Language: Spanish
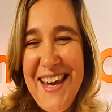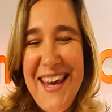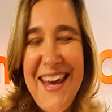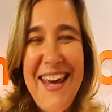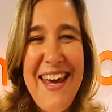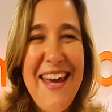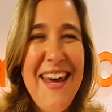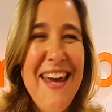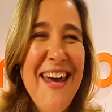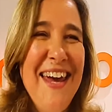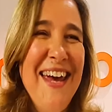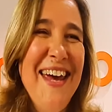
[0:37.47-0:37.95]

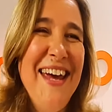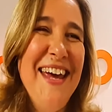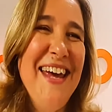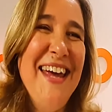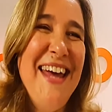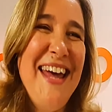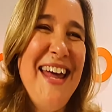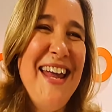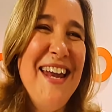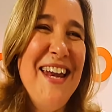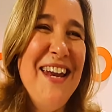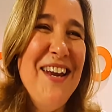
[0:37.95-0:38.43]

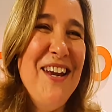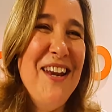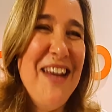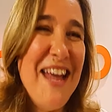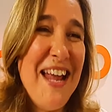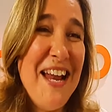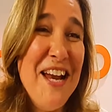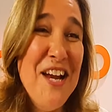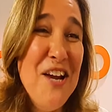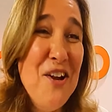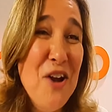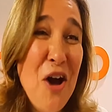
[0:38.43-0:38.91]
eh,
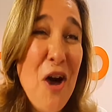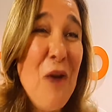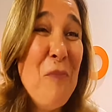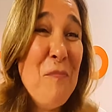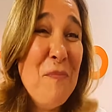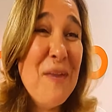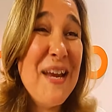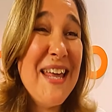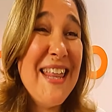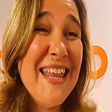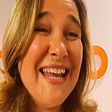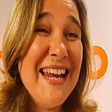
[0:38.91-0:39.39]
el,
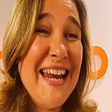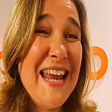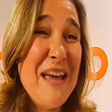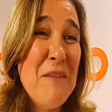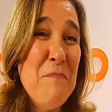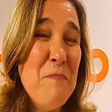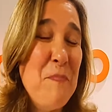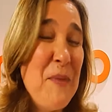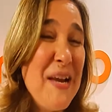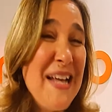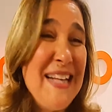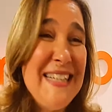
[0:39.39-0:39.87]
nombre de la
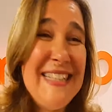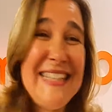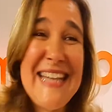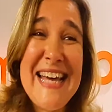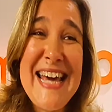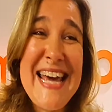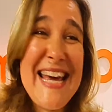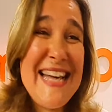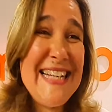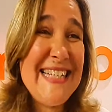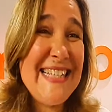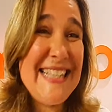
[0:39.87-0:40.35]

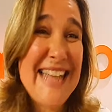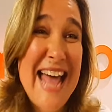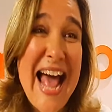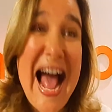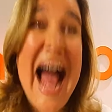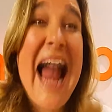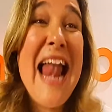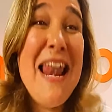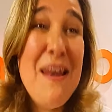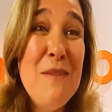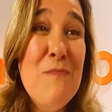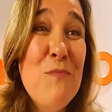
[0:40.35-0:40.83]
empresa es
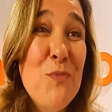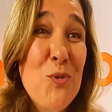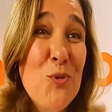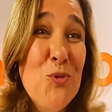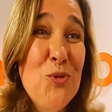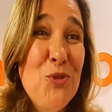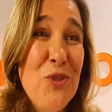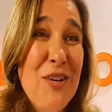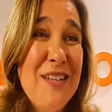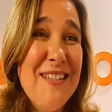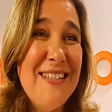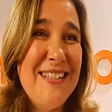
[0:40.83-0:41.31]
al
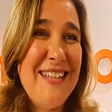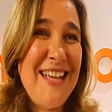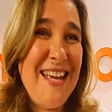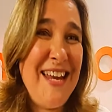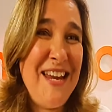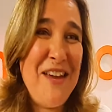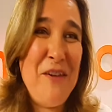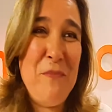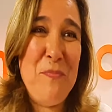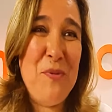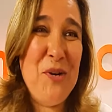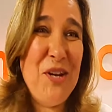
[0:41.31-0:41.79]
mundo en
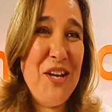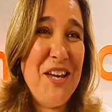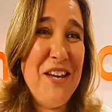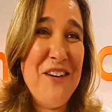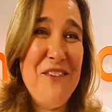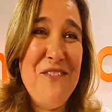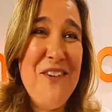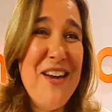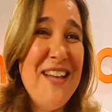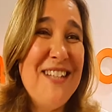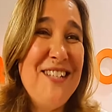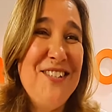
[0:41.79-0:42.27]
serio porque
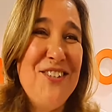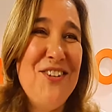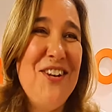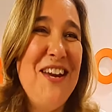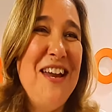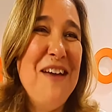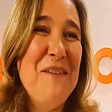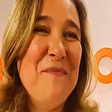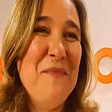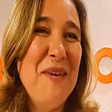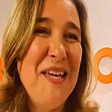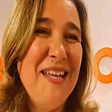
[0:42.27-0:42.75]
no es
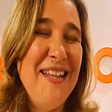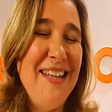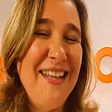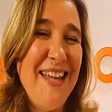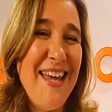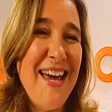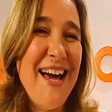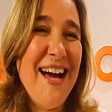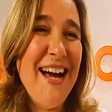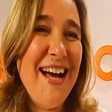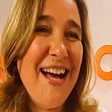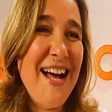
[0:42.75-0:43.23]

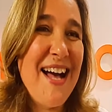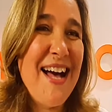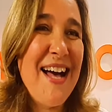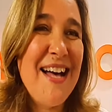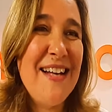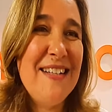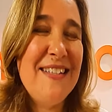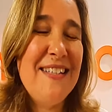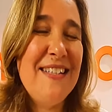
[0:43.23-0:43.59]
solamente acá,